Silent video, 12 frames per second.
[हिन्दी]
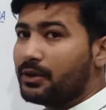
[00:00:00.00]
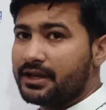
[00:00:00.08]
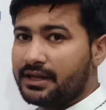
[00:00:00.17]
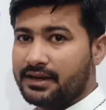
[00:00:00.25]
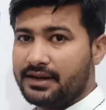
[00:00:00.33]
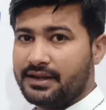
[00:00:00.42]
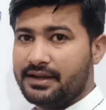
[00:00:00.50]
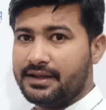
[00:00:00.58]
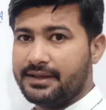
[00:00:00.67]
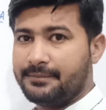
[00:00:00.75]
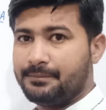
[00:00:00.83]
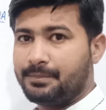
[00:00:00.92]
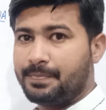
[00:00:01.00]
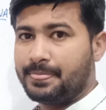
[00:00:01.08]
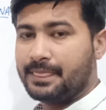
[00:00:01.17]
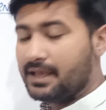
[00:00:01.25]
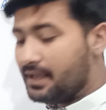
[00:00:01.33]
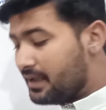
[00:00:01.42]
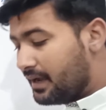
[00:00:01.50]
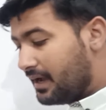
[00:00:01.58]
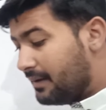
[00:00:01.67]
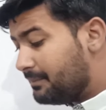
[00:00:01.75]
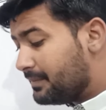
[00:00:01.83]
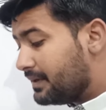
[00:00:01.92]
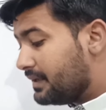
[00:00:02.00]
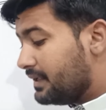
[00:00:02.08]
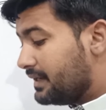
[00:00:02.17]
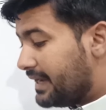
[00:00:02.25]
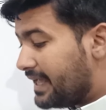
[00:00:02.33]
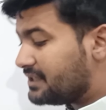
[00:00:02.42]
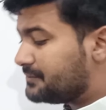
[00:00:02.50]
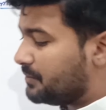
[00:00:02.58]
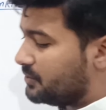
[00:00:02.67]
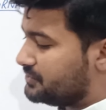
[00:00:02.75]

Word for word: कोड कर रहा है अब नेक्स्ट